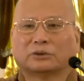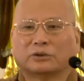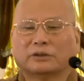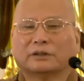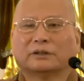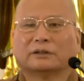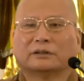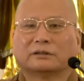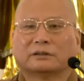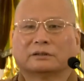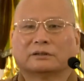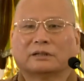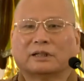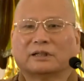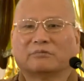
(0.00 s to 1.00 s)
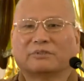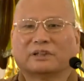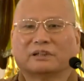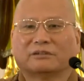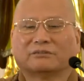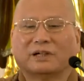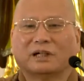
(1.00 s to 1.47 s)
所以在那
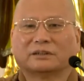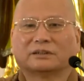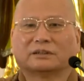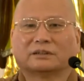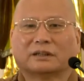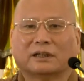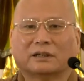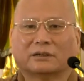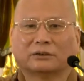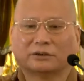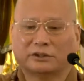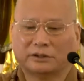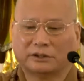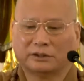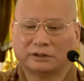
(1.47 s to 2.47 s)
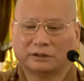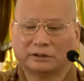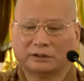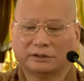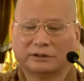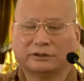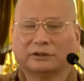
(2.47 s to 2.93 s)
边的法师啊，有几
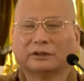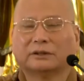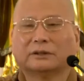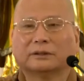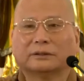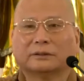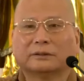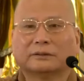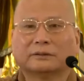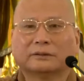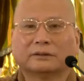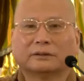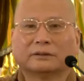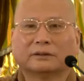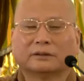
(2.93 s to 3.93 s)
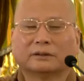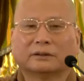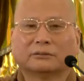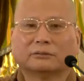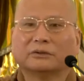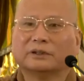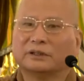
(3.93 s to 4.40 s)
个学了
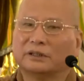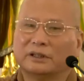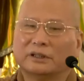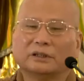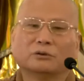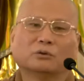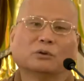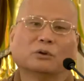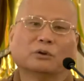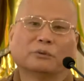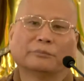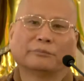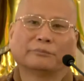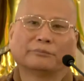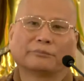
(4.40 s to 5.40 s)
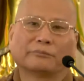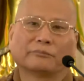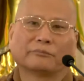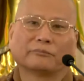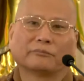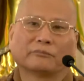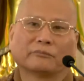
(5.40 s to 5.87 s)
我听过，
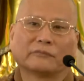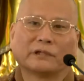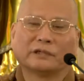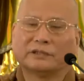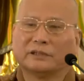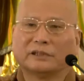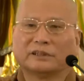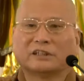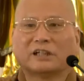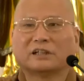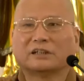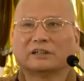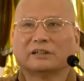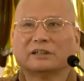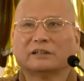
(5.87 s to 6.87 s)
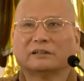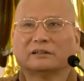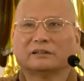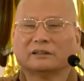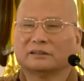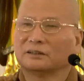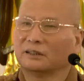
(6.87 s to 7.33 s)
学了三个月，了，
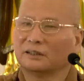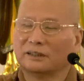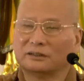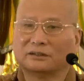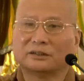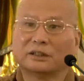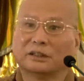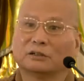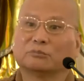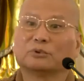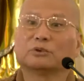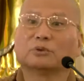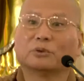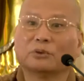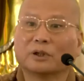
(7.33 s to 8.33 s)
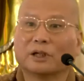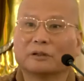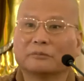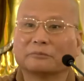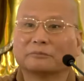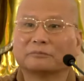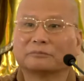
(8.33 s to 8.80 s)
哎，上来都讲的不错了，
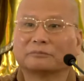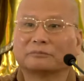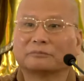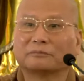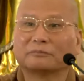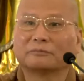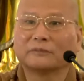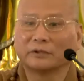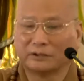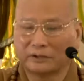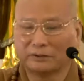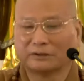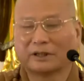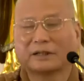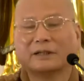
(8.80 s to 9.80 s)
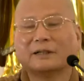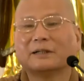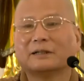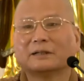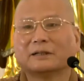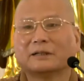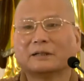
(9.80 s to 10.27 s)
都照那个
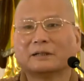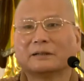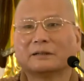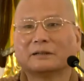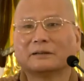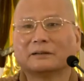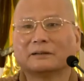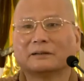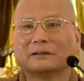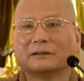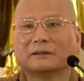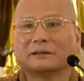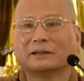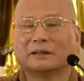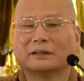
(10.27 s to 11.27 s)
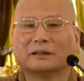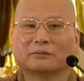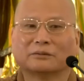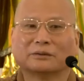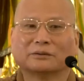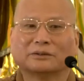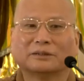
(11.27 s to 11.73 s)
念啊啊，念
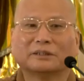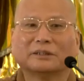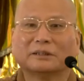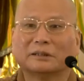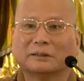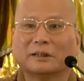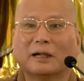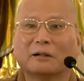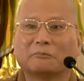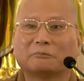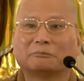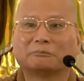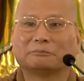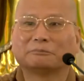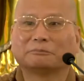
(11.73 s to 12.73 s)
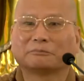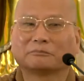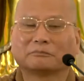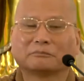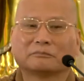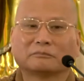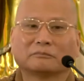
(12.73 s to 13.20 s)
到有心得了，
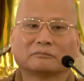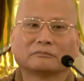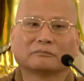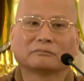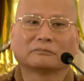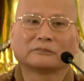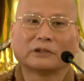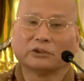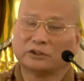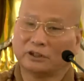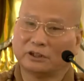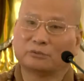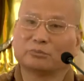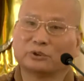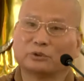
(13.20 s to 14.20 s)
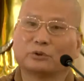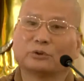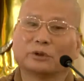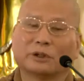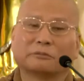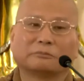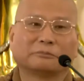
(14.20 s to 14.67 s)
他讲的不
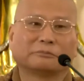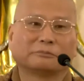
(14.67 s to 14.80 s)
错了。